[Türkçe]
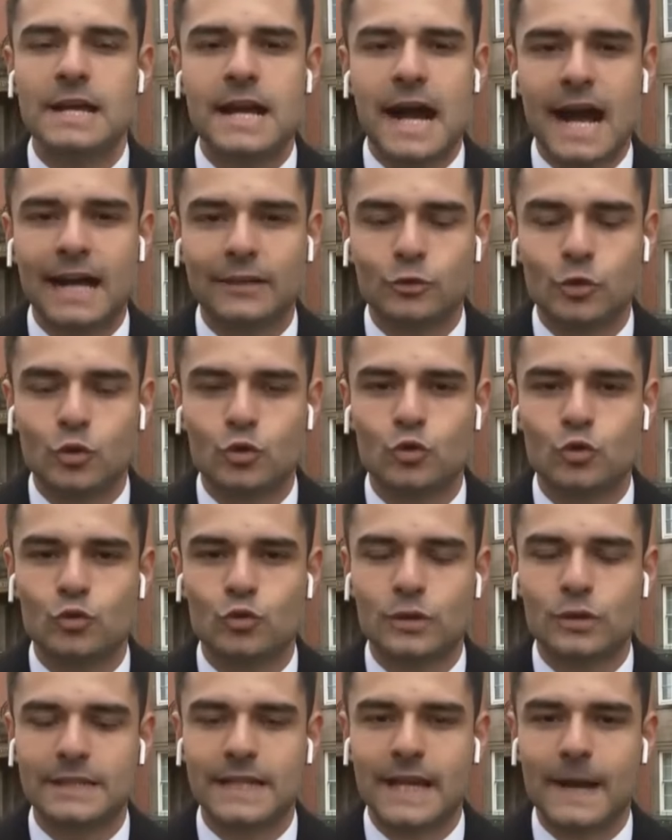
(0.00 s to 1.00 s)

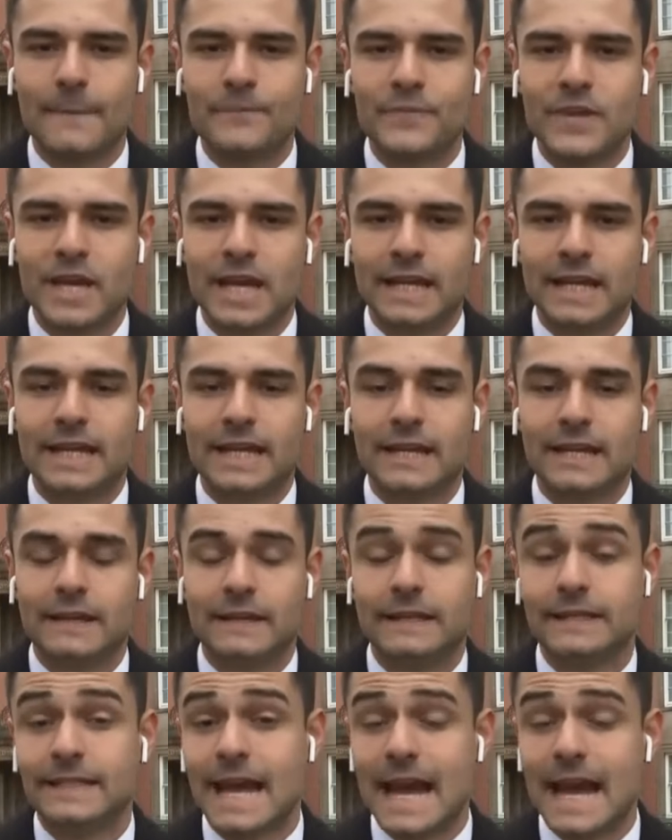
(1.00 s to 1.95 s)
kadrosunda da e,